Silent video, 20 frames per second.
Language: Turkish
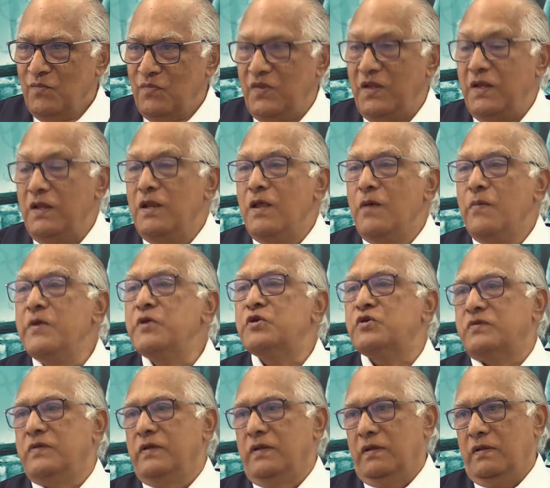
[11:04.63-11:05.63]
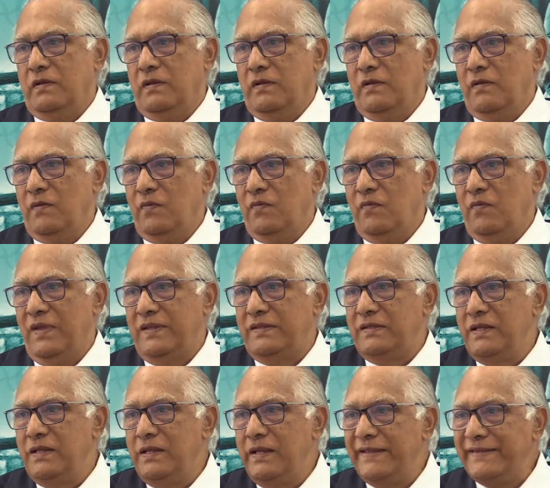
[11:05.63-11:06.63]
Dinlemiştir. Ve
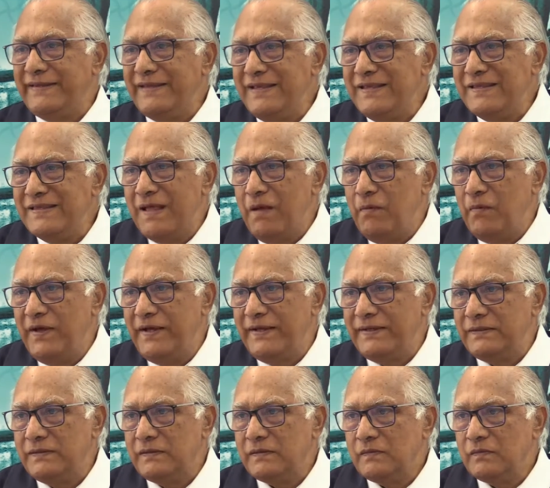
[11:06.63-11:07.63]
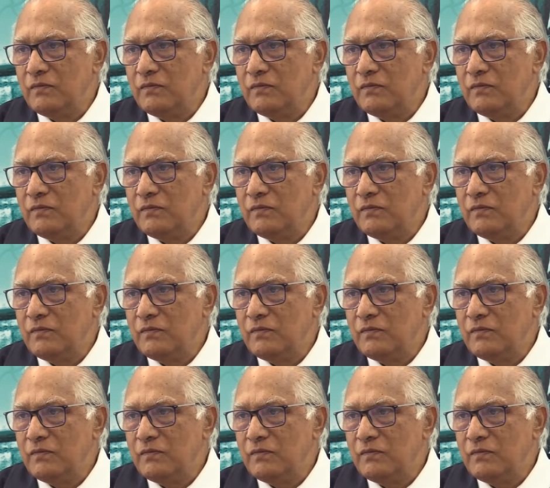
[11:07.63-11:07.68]
dinlediği zaman